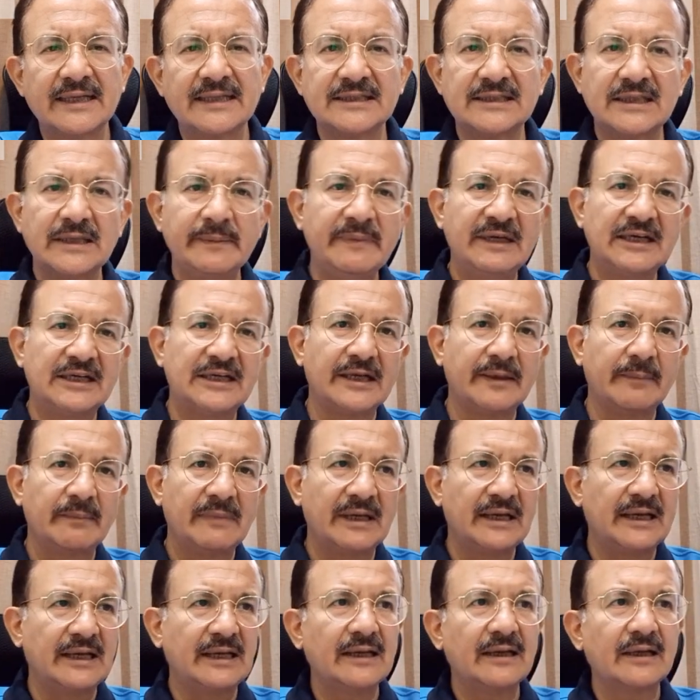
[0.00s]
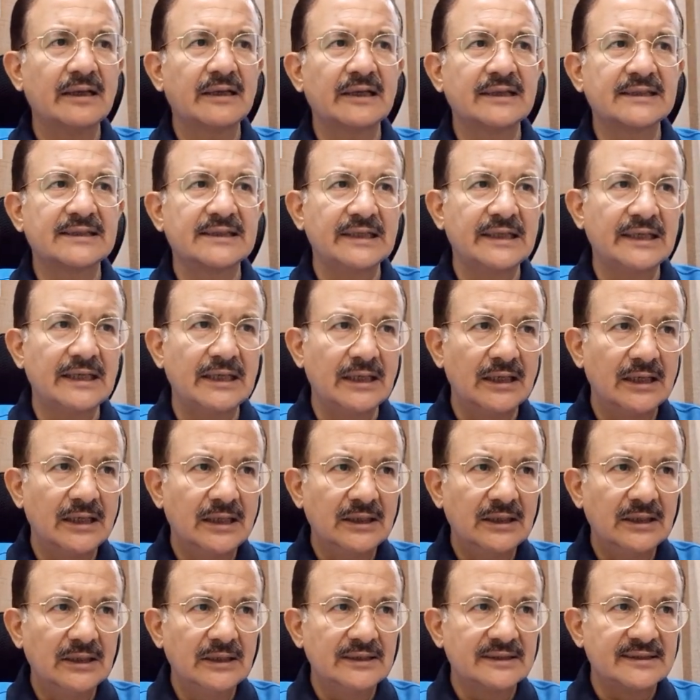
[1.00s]
किसी मीटिंग में किसी
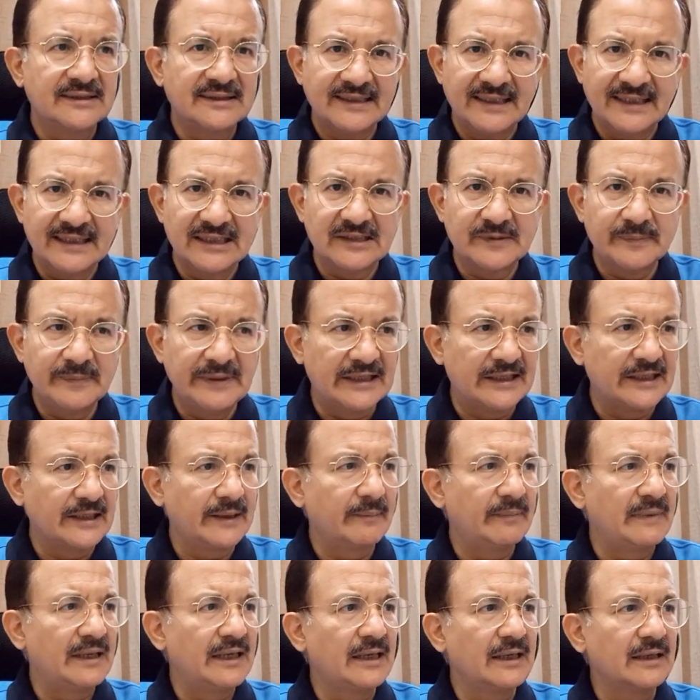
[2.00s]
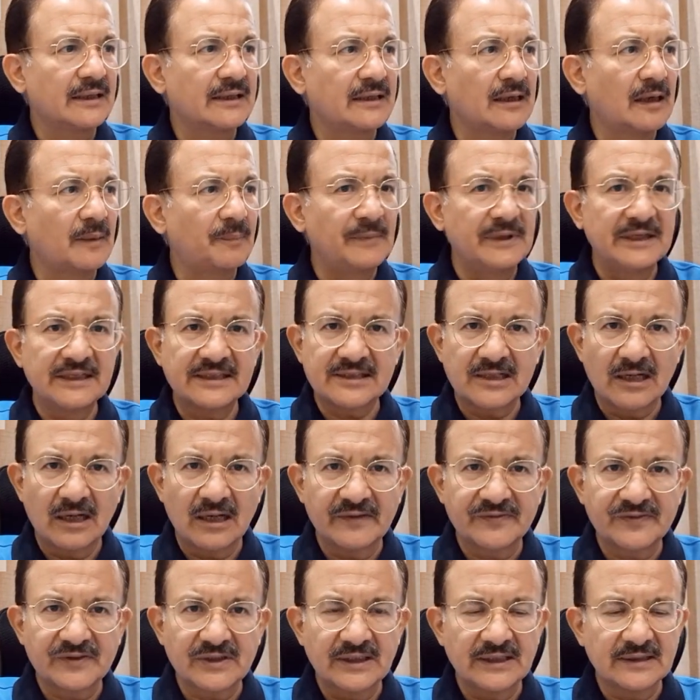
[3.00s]
सेल्स मीटिंग में अपने
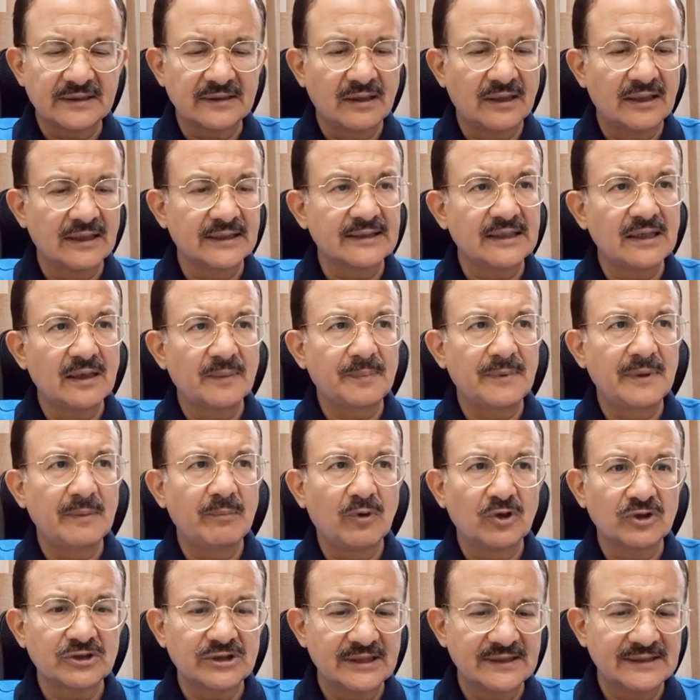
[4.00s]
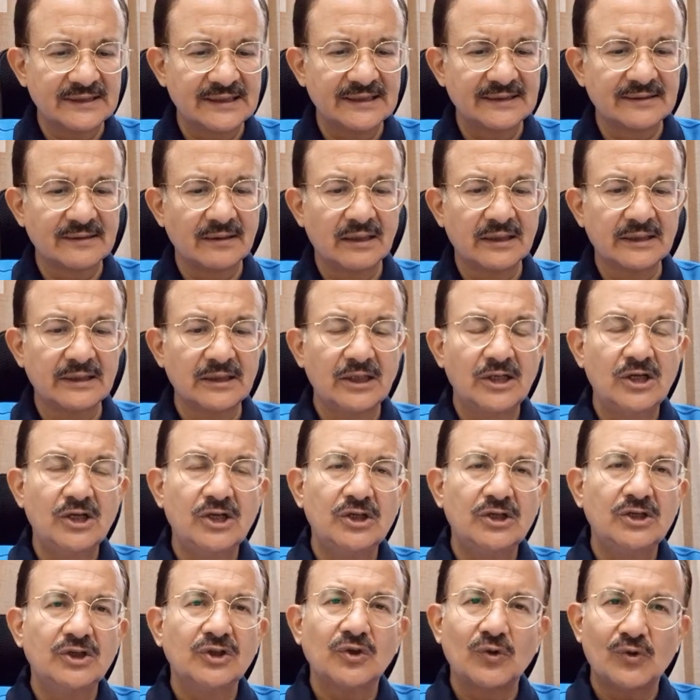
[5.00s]
स्टाफ्स के साथ या अपने बॉसेस के साथ
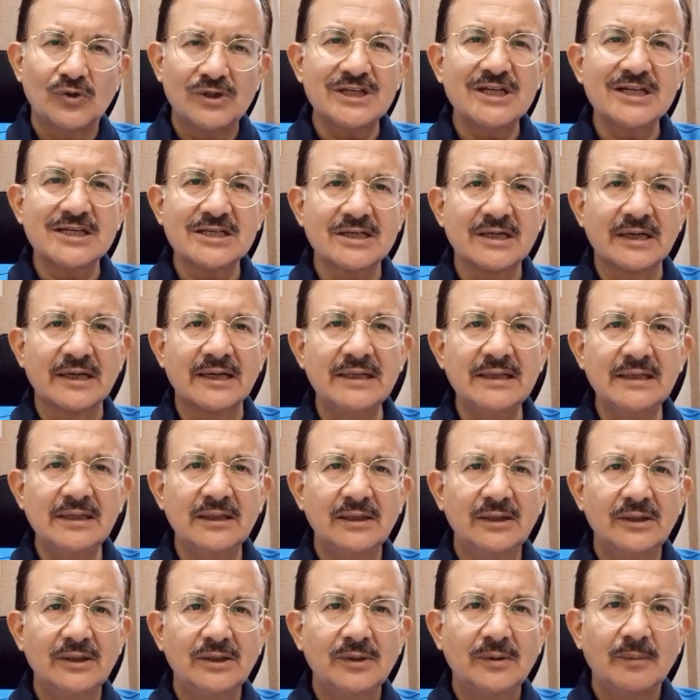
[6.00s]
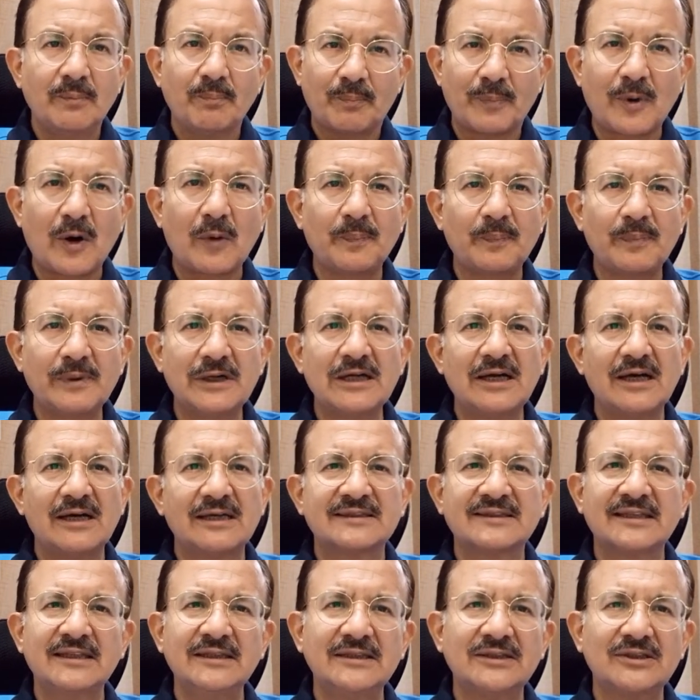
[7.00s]
कोशिश करें प्रॉपर
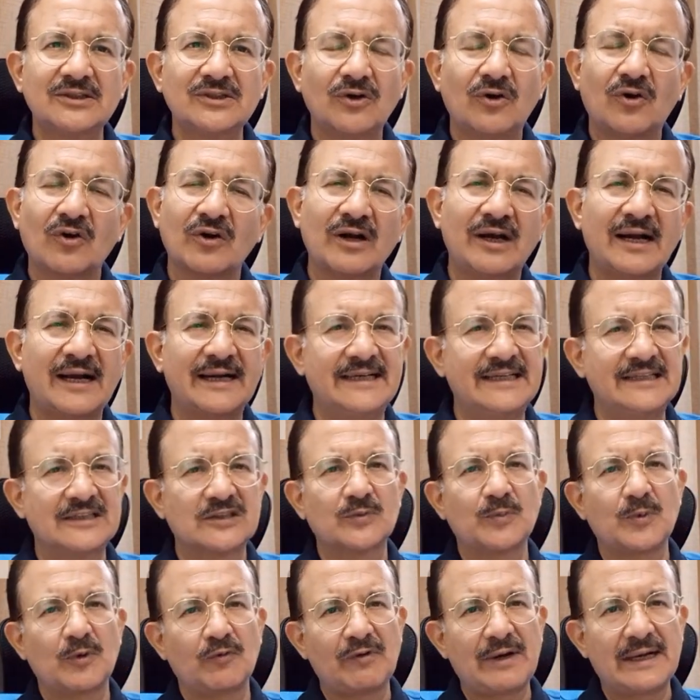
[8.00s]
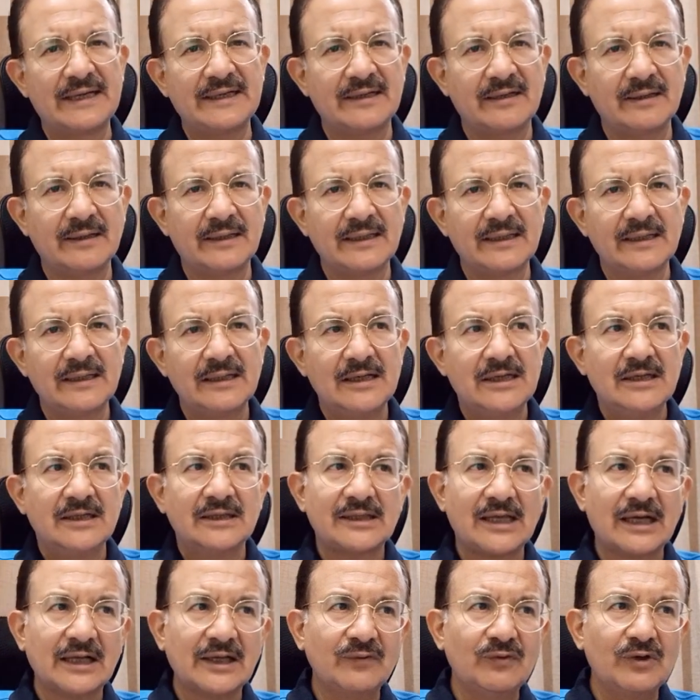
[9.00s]
असिस्ट और गाइडेंस प्रोवाइड करें
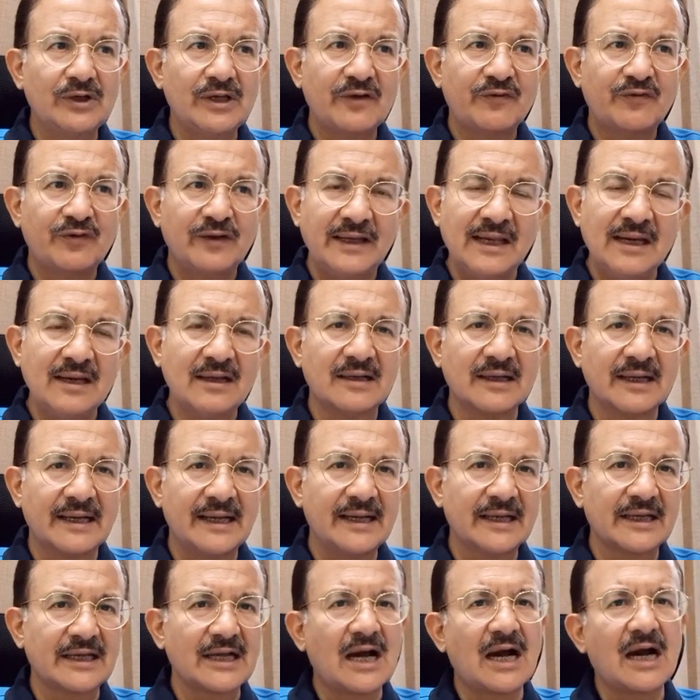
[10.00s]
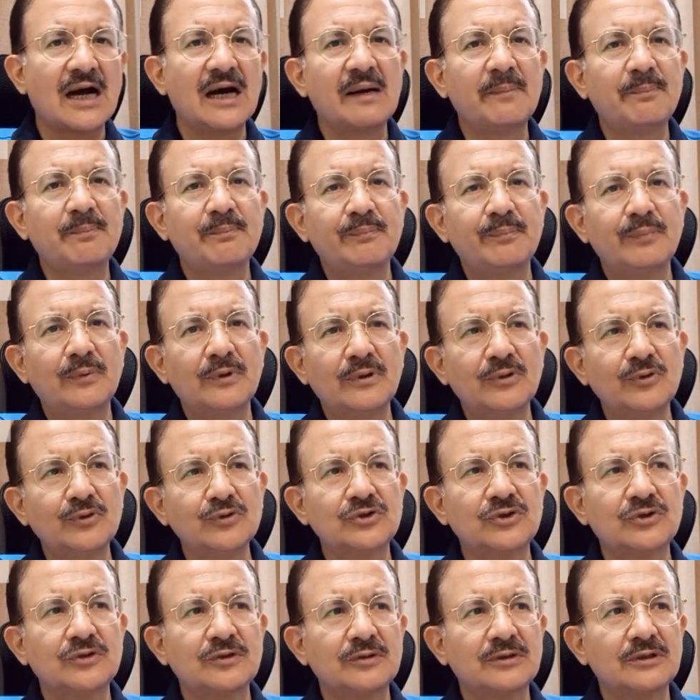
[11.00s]
ताकि वो ये फील करें कि आप उस